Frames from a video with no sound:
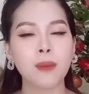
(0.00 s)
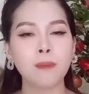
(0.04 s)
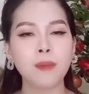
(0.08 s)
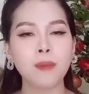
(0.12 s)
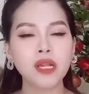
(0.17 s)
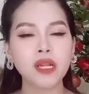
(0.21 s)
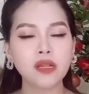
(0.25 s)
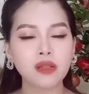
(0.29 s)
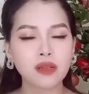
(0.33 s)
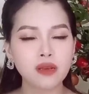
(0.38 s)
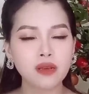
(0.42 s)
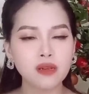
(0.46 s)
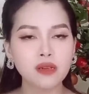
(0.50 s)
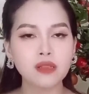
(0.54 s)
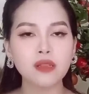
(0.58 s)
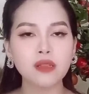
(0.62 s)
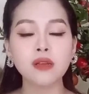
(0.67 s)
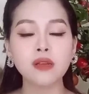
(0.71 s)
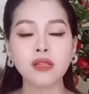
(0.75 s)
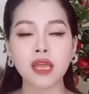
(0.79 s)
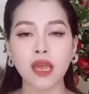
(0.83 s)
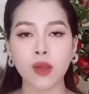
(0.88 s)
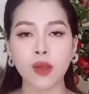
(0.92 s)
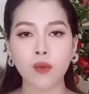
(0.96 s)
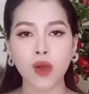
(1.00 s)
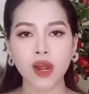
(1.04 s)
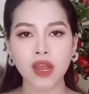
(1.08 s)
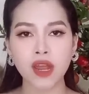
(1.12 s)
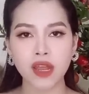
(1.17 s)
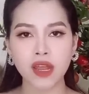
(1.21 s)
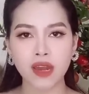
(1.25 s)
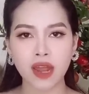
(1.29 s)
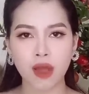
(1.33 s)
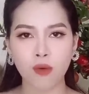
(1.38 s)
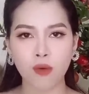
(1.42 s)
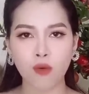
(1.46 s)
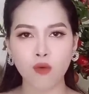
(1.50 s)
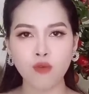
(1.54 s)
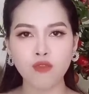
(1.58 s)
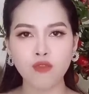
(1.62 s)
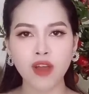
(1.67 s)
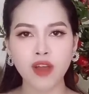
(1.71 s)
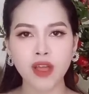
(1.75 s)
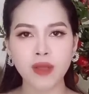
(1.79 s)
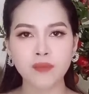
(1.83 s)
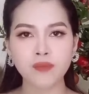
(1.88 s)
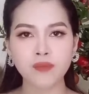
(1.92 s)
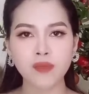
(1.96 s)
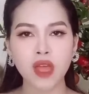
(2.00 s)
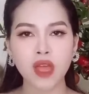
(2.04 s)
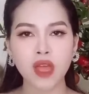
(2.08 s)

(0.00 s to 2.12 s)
Bất cứ tư thế quan hệ nào cũng vậy.